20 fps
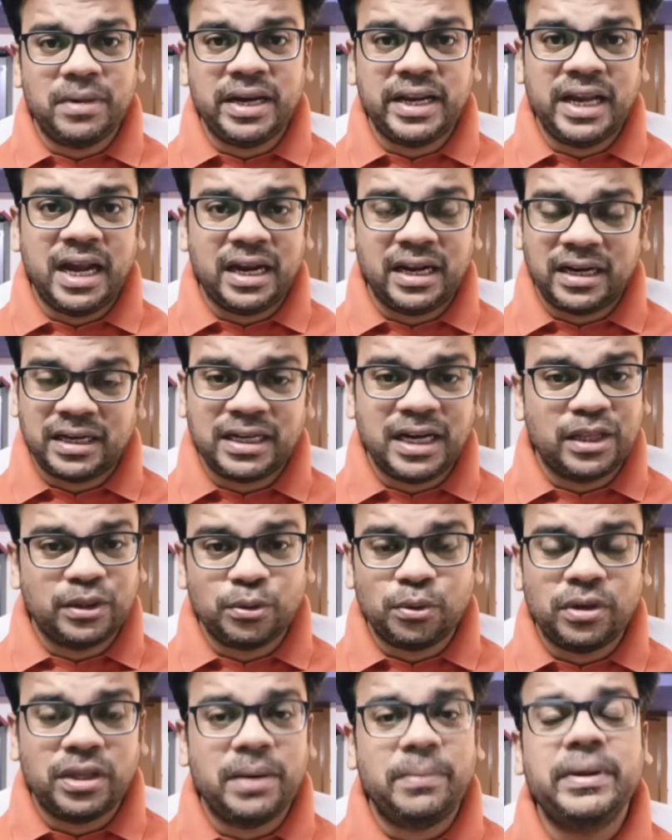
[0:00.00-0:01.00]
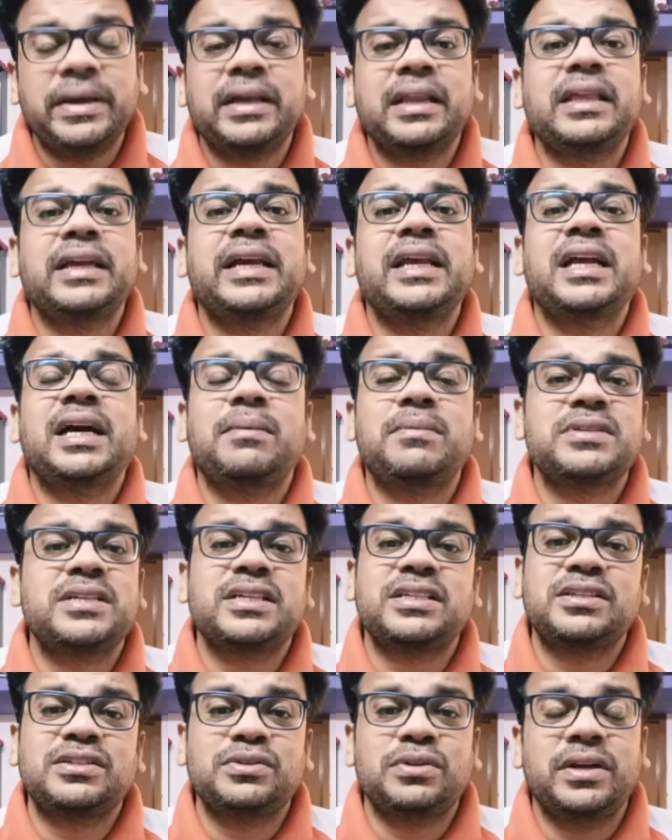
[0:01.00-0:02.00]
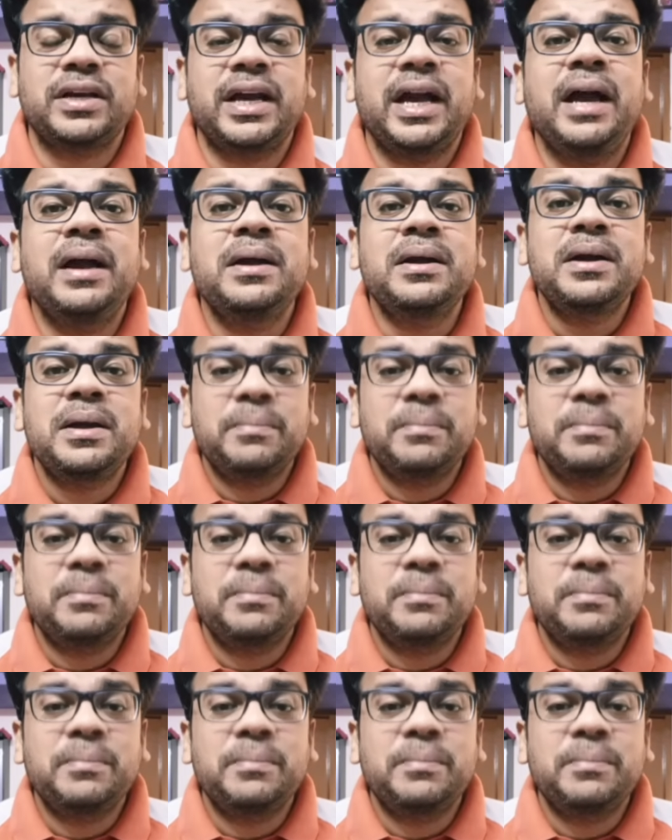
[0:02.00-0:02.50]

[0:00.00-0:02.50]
மாதிரி யாருக்கெல்லாம் தோணுது அப்படிங்கிறது கீழே கமெண்ட் செக்ஷன் சொல்லுங்கள்